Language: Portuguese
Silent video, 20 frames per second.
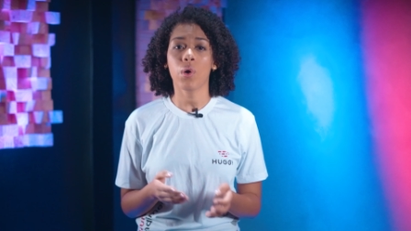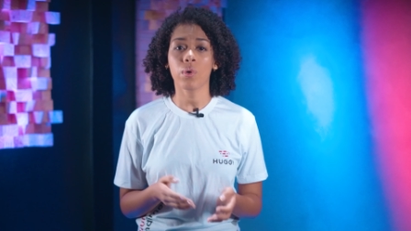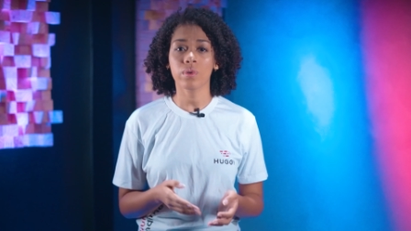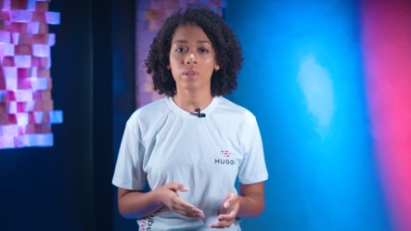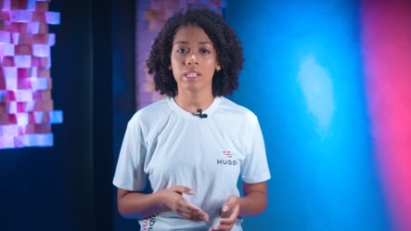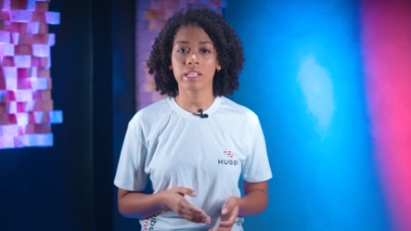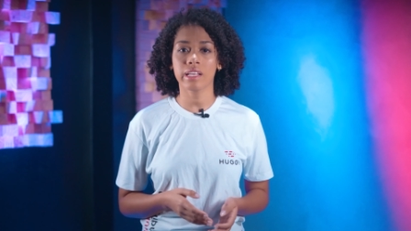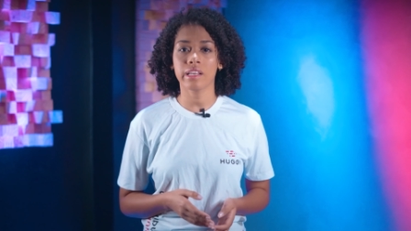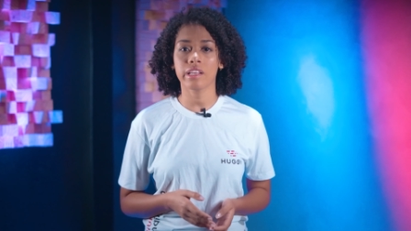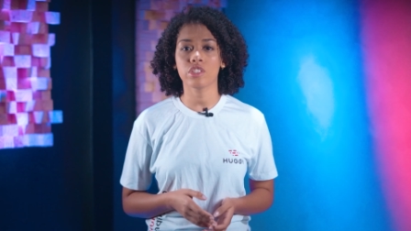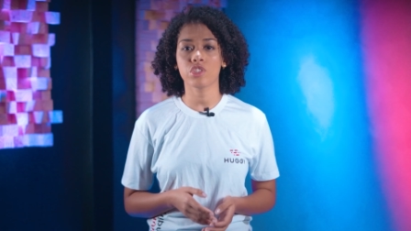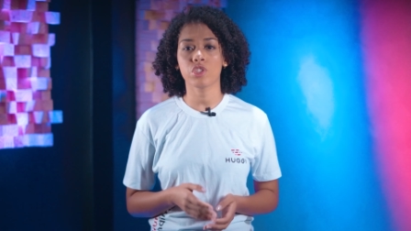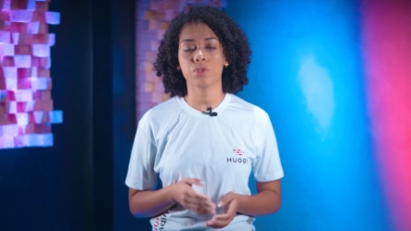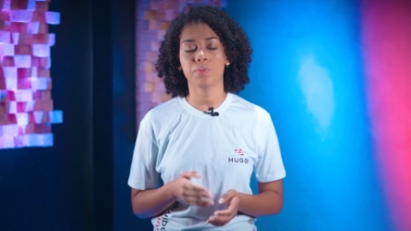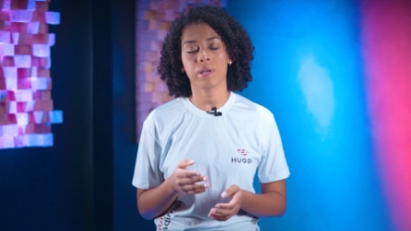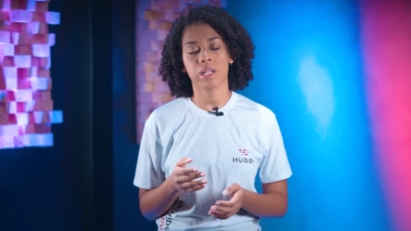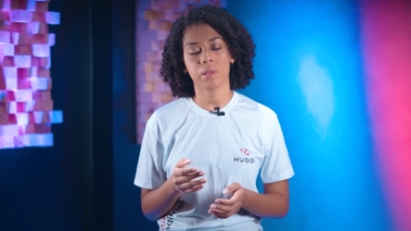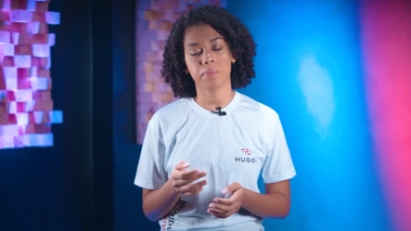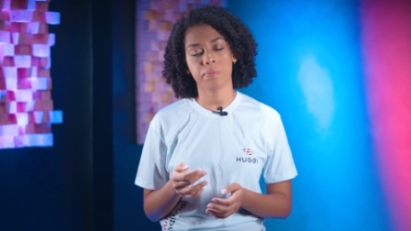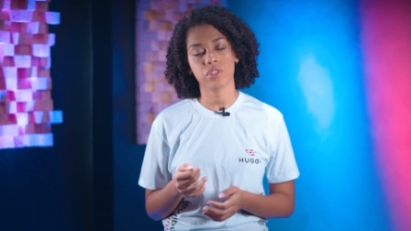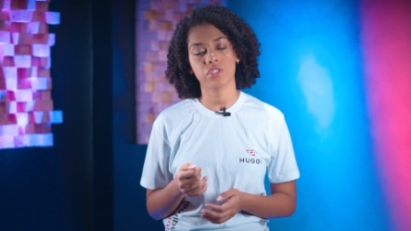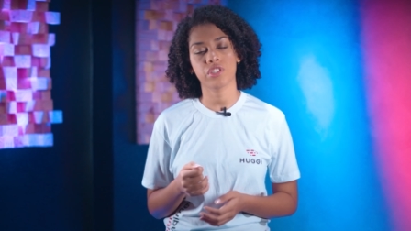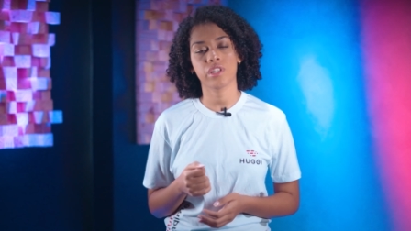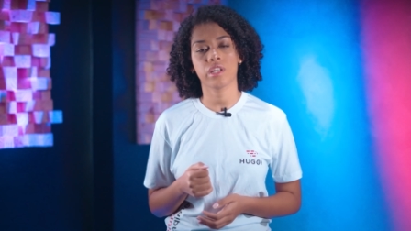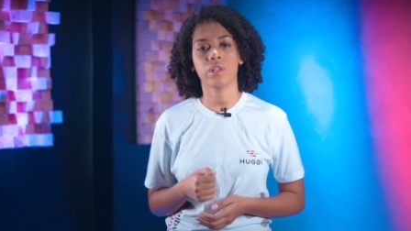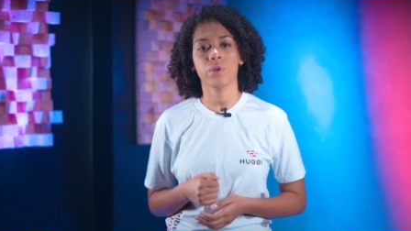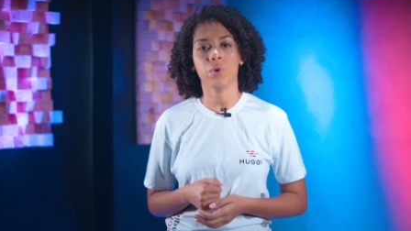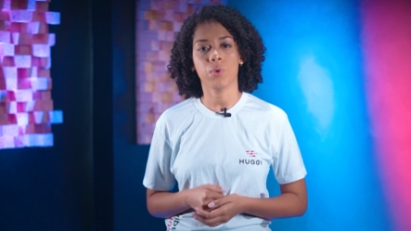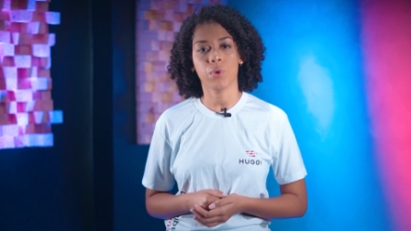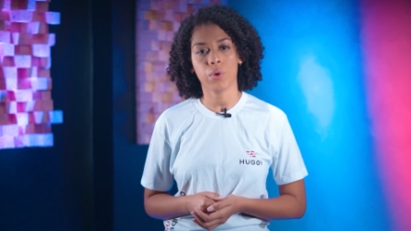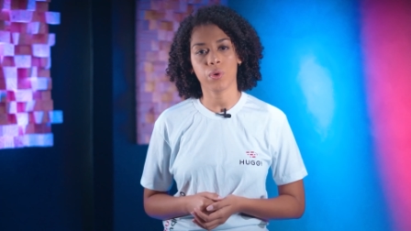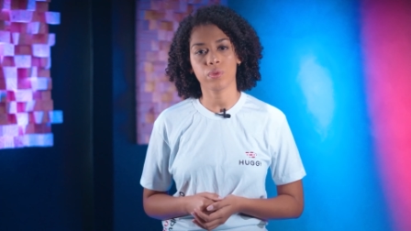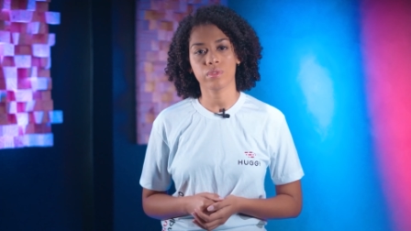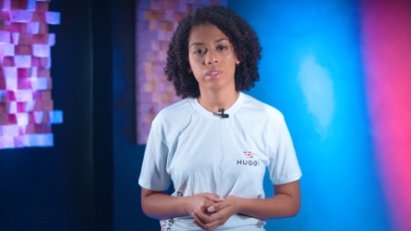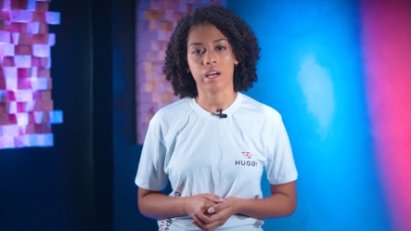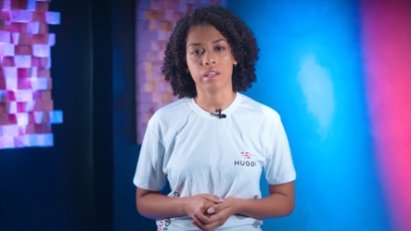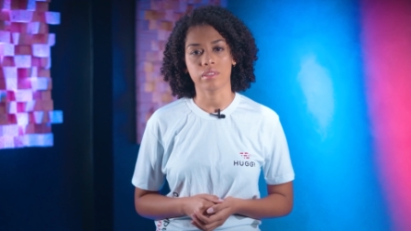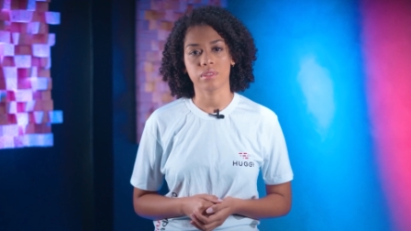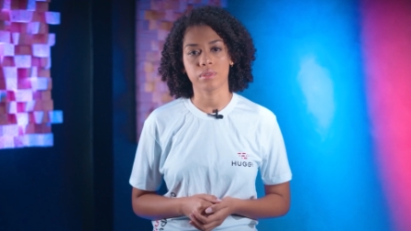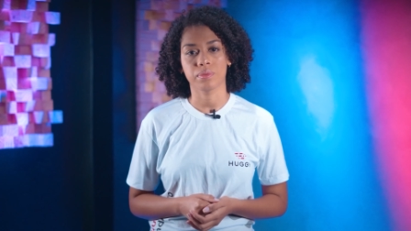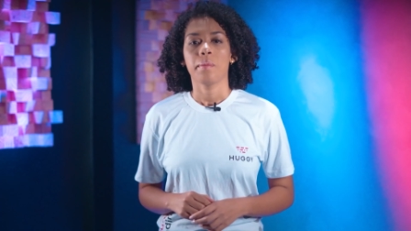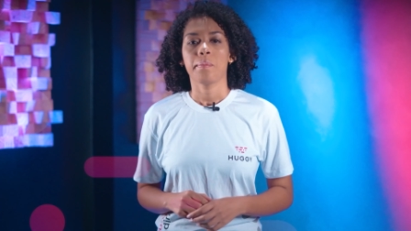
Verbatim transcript: ou cliente para posterior contato.